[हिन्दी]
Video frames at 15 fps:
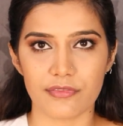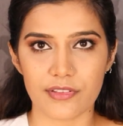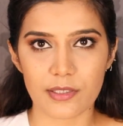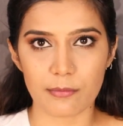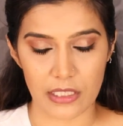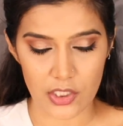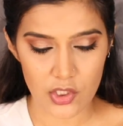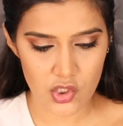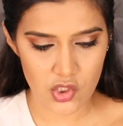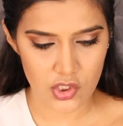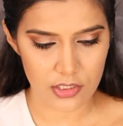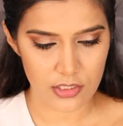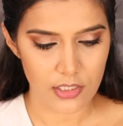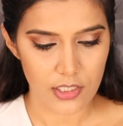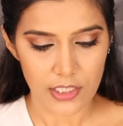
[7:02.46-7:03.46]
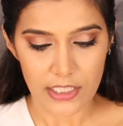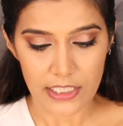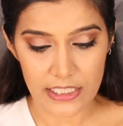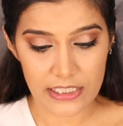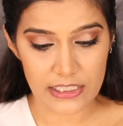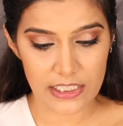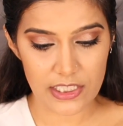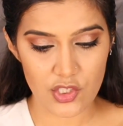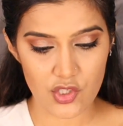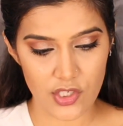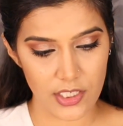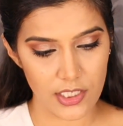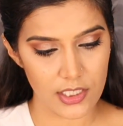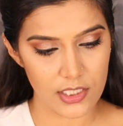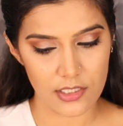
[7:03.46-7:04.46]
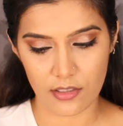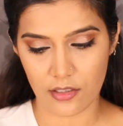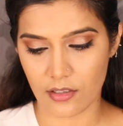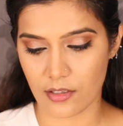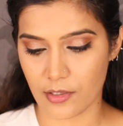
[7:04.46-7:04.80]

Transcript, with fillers: परफेक्ट ब्लश इन दी शेड